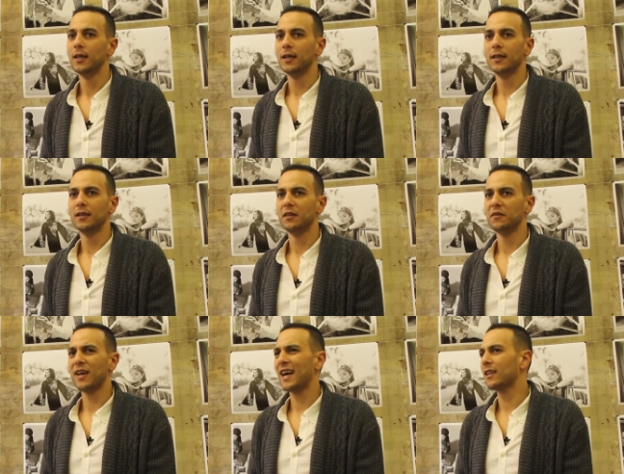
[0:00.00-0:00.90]
آه،
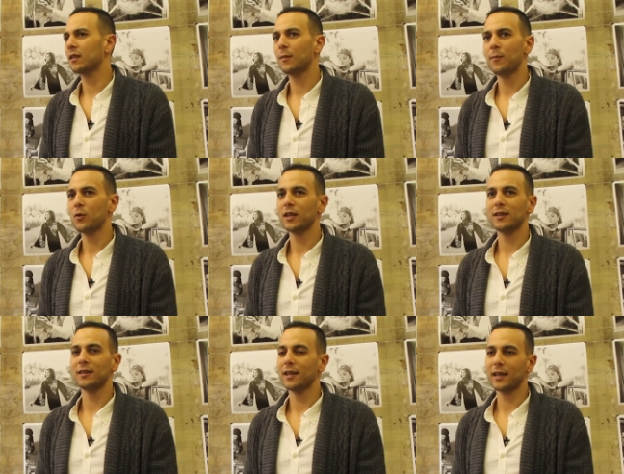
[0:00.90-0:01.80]
في حاجات طبعا
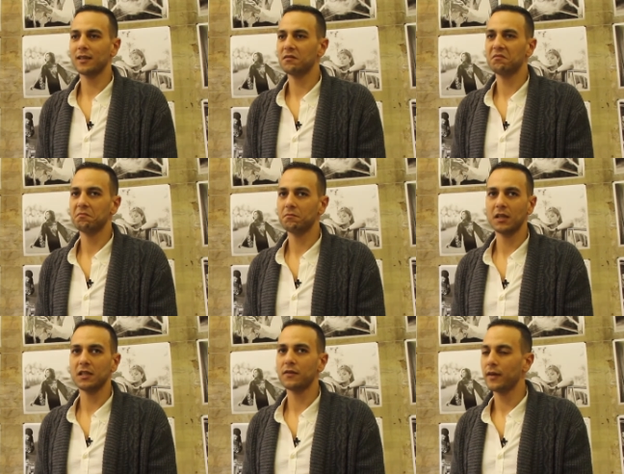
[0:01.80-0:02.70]
ممكن تتاخد
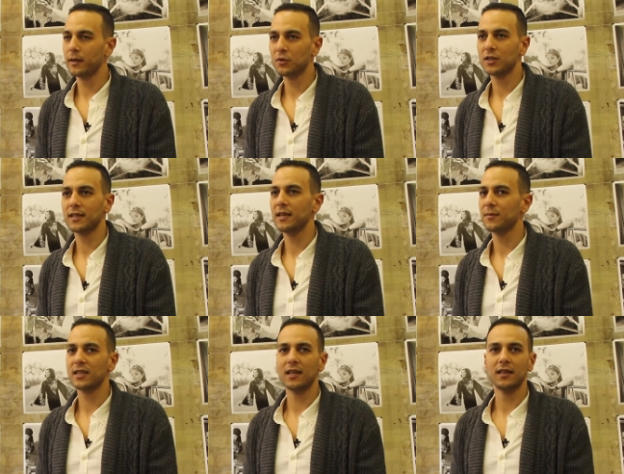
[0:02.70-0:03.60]
ما تتفهمش زي
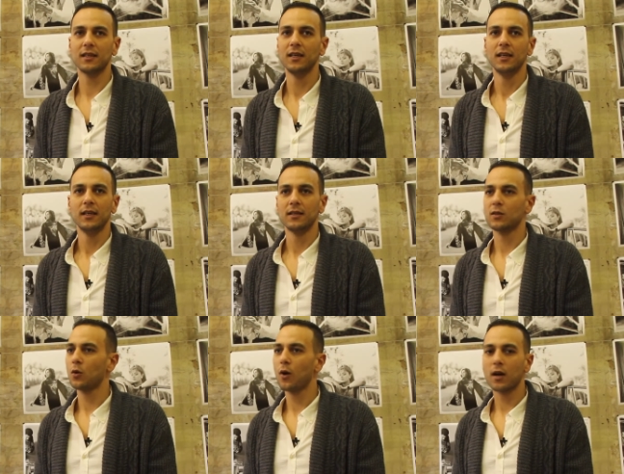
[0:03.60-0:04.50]
مثلا
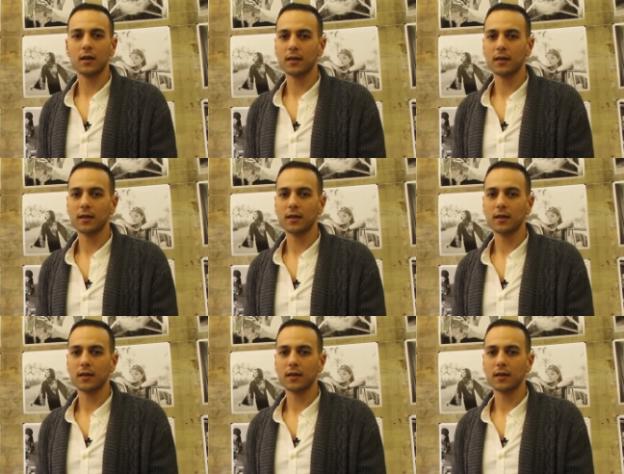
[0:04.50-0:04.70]
صور